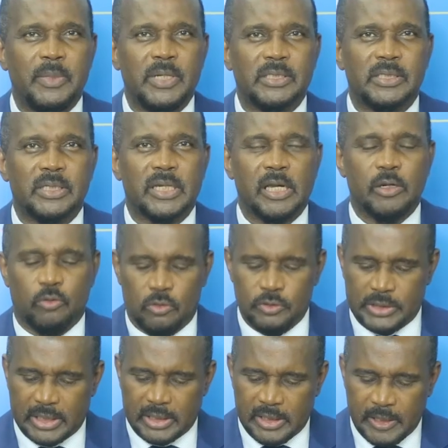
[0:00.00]
ministériels
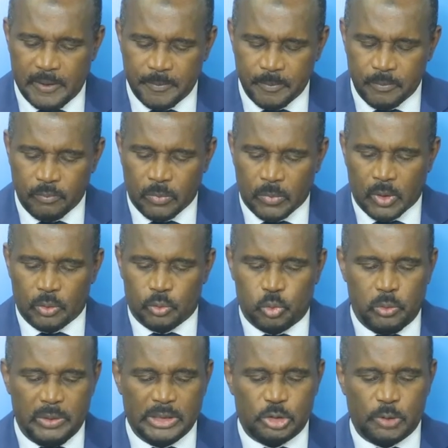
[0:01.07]
concernés
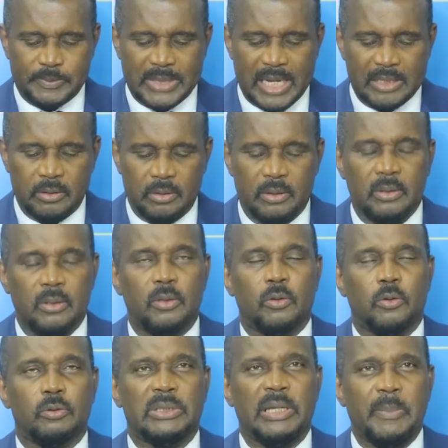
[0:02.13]
tous les obstacles
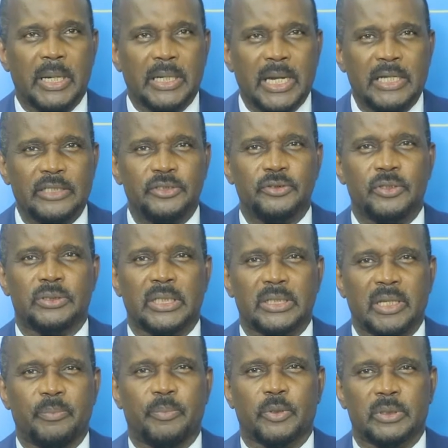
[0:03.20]
au démarrage de
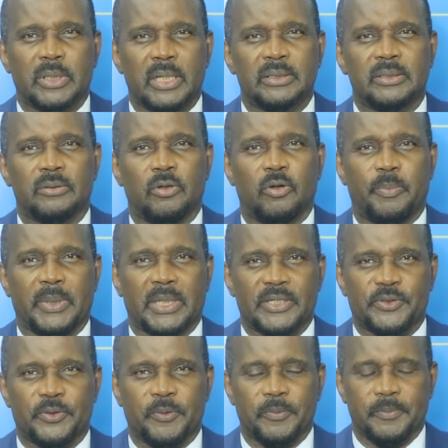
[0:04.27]
cette importante
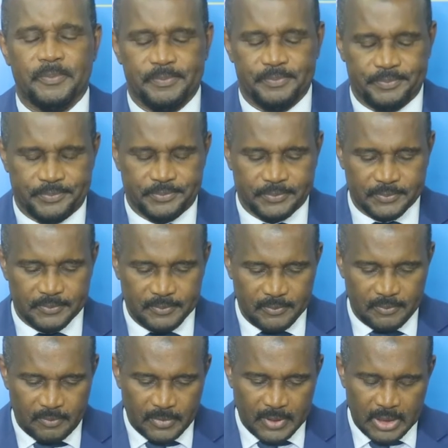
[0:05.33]
opération.
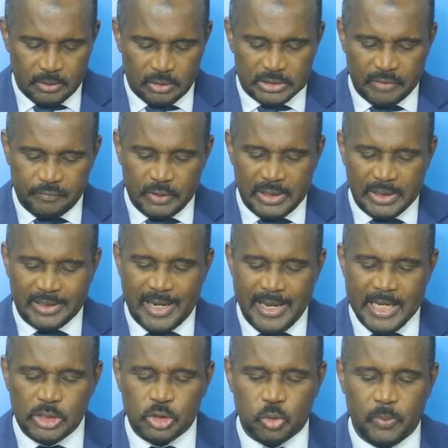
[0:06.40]
Le chef de l'État
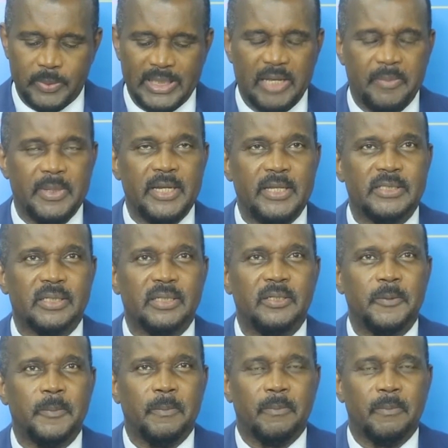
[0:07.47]
a instruit les ministres